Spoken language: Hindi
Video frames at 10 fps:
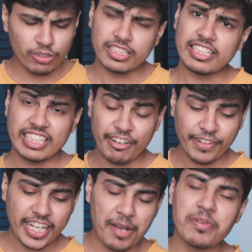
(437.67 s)
तो इसका
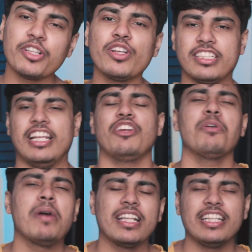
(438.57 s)
सेल्फी कैमरा तो अच्छा है
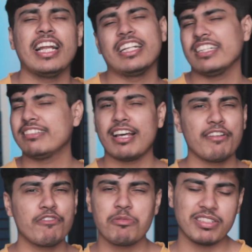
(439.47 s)
कोई बात ही नहीं आजकल
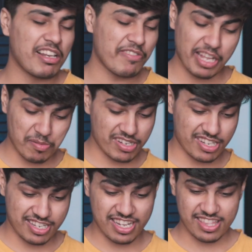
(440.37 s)
सारे फोन में सेल्फी कैमरा
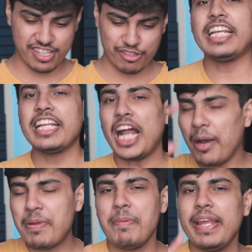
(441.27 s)
अच्छे आते हैं लेकिन
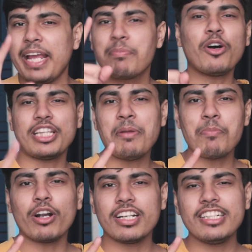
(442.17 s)
अभी भी एक बहुत ही
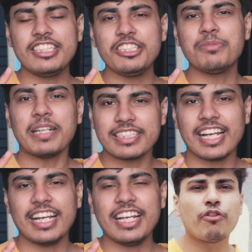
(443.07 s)
इंपॉर्टेंट चीज
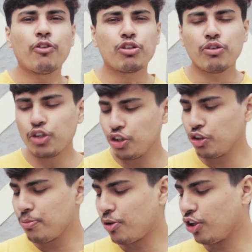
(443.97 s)
बचा तो फोटो वोटो
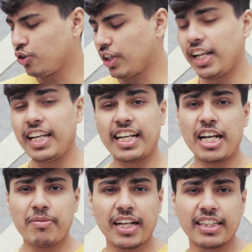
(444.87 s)
तो बहुत हो गया लेकिन
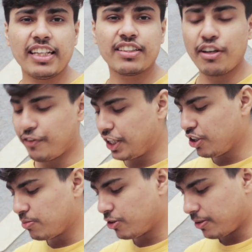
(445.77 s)
अब आते हैं इसके
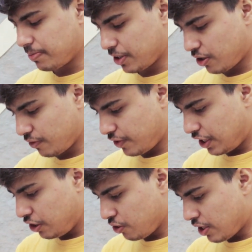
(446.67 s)
वीडियो मोड पे और
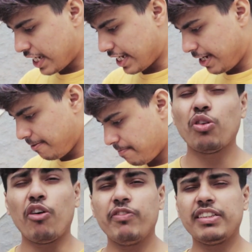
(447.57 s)
वीडियो है
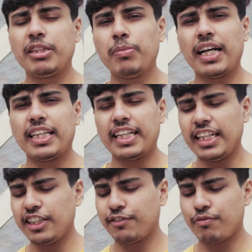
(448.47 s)
तो ऑब्वियस ही बात है
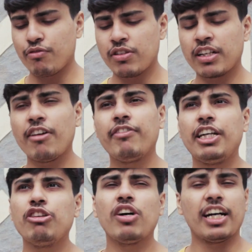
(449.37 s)
कि इस फोन का
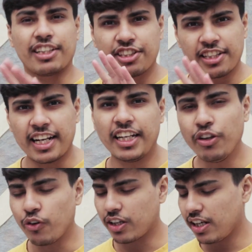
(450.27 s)
वीडियो अच्छा
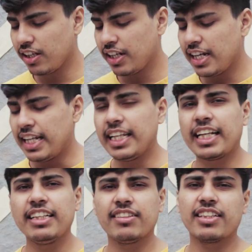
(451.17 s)
ही होगा
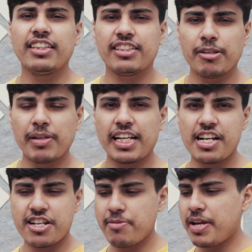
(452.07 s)
लेकिन इसका
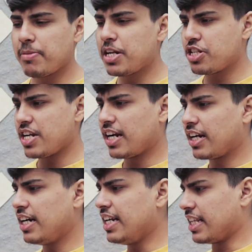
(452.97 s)
स्टेबलाइजेशन भी एक बार चेक
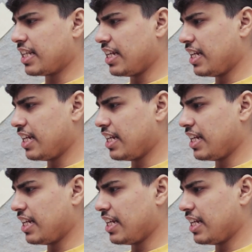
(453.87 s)
कर लेते